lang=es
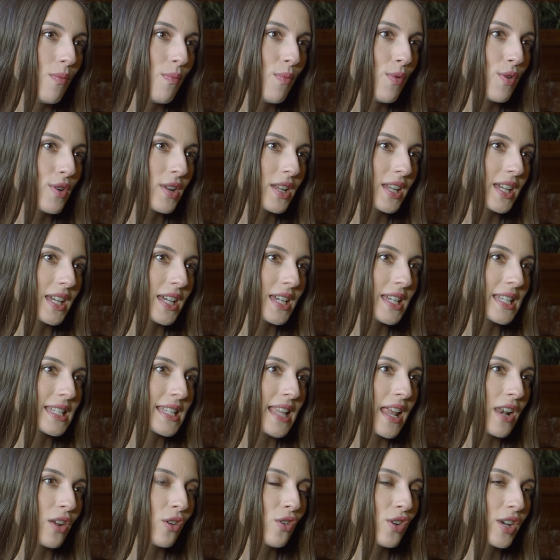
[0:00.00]
porque
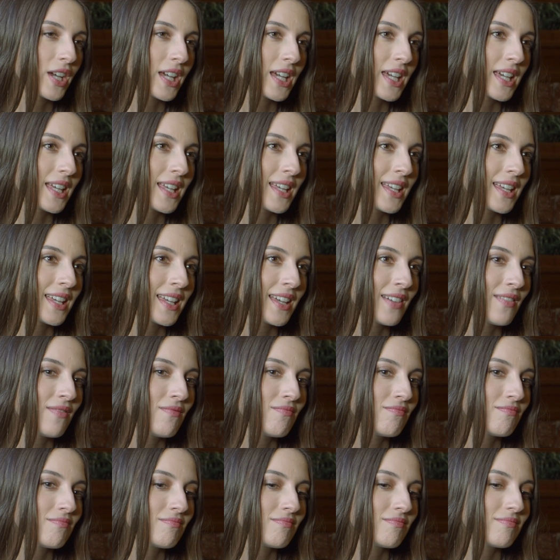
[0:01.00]
es algo que,
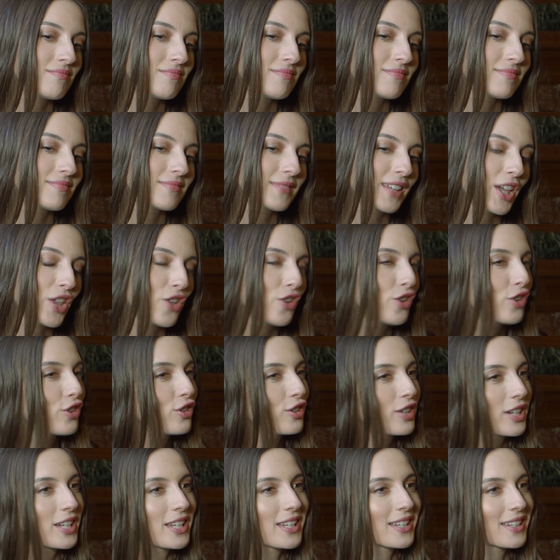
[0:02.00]
yo
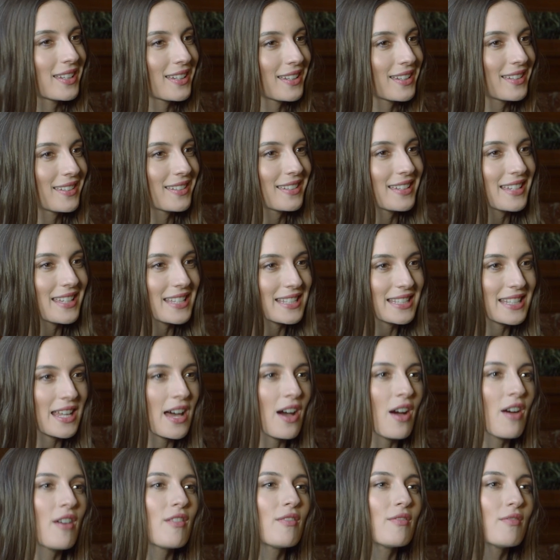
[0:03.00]
creo que
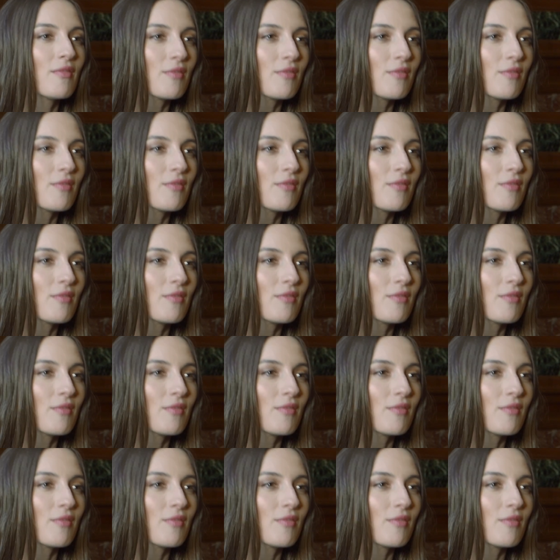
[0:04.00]
está